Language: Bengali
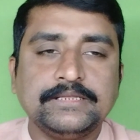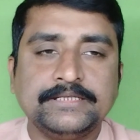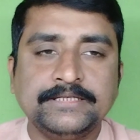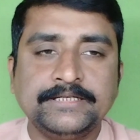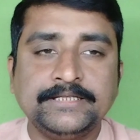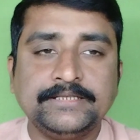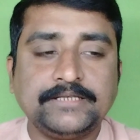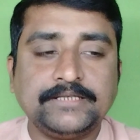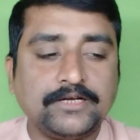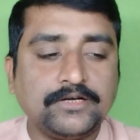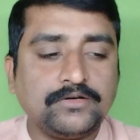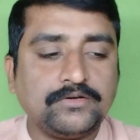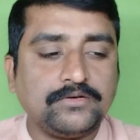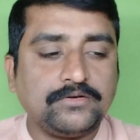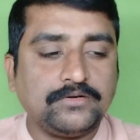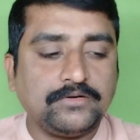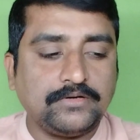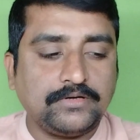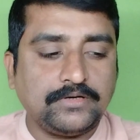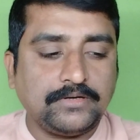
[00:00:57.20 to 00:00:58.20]
তিনি তার
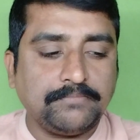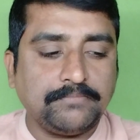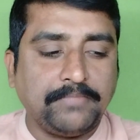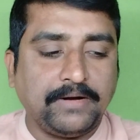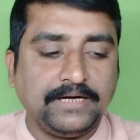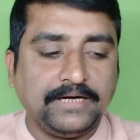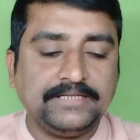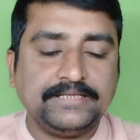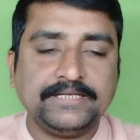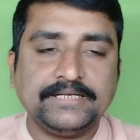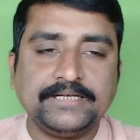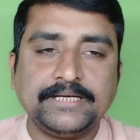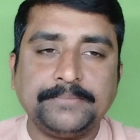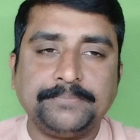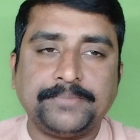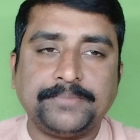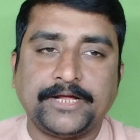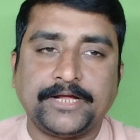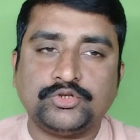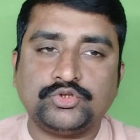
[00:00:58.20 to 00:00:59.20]
বাড়ি থেকে
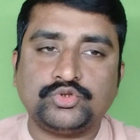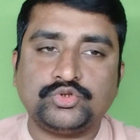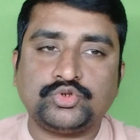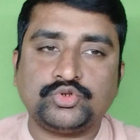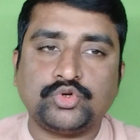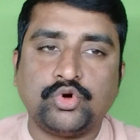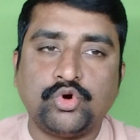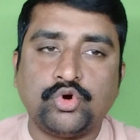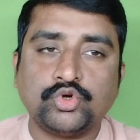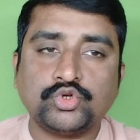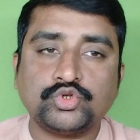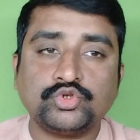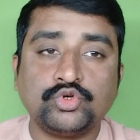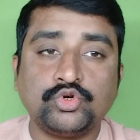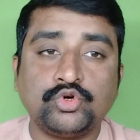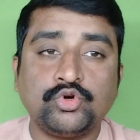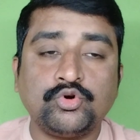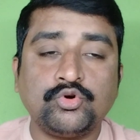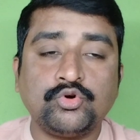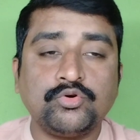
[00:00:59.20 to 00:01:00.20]
প্রায়
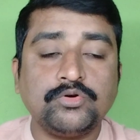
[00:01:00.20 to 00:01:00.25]
ছশো